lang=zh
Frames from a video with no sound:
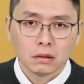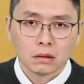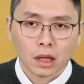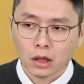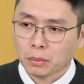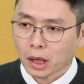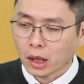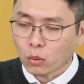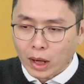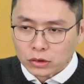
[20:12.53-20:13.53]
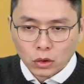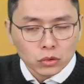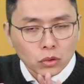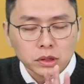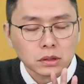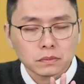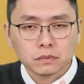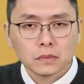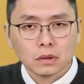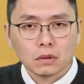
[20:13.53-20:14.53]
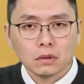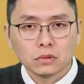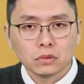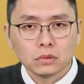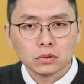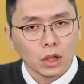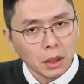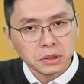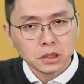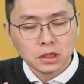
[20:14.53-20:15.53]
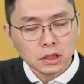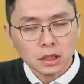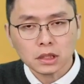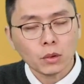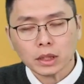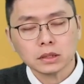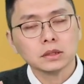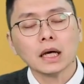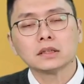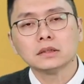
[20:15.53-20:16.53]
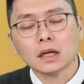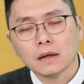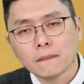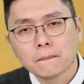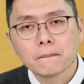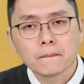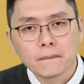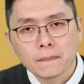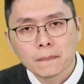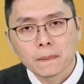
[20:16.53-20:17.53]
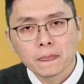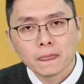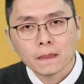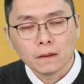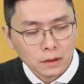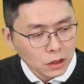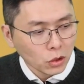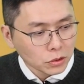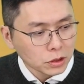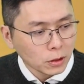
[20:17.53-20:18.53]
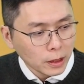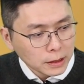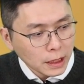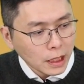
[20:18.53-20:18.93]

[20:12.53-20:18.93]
还有包含网通都是。所以 I P C 今年这块也是大成长，那同时有两家